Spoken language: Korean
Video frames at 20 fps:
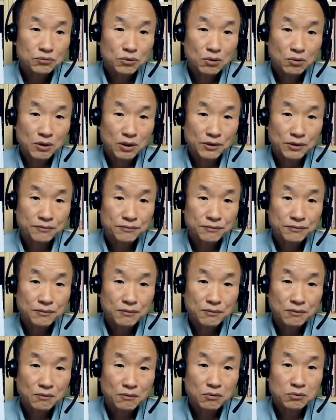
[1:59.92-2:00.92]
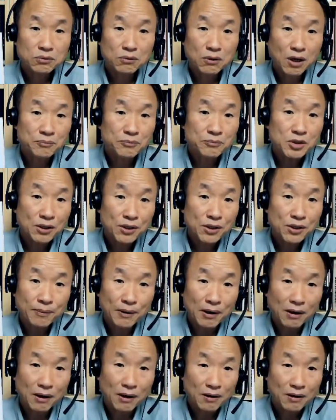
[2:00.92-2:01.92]
소원 so 근데 한번
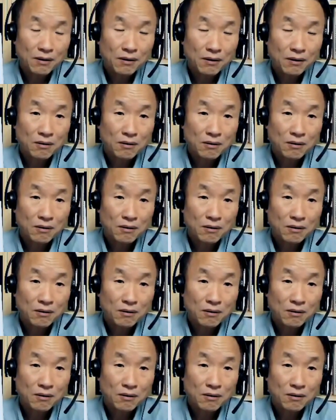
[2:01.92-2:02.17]
이야기해봐.